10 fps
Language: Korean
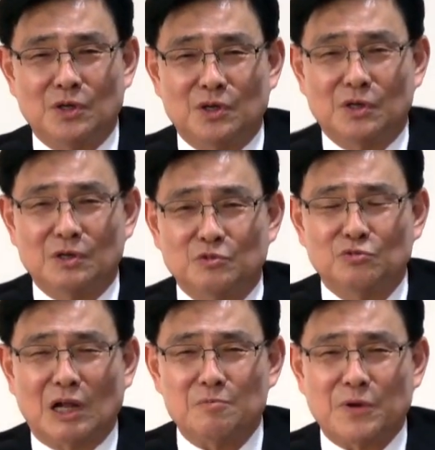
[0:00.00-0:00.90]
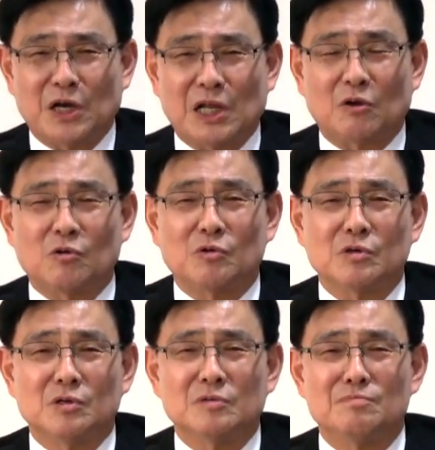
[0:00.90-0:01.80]
어, 눈알
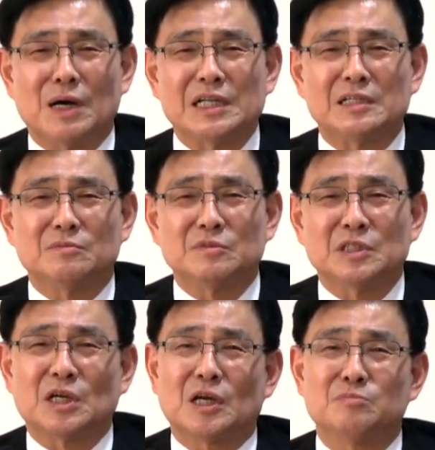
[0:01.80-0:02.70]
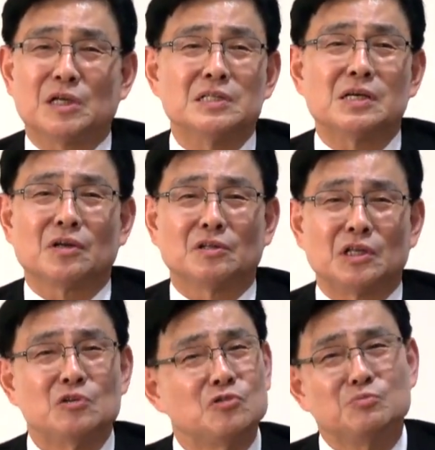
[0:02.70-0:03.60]
파랗고 그 은발인 참 잘생겼다.
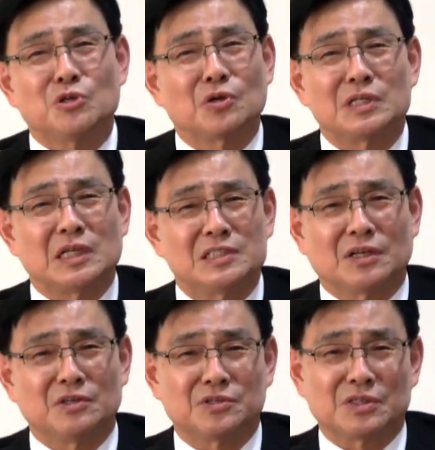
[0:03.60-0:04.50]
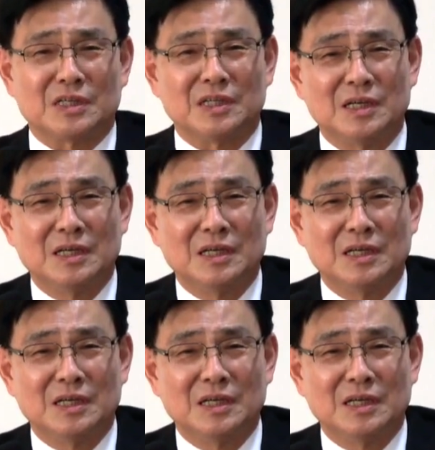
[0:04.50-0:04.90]
예수님 저렇게 잘생겼을까?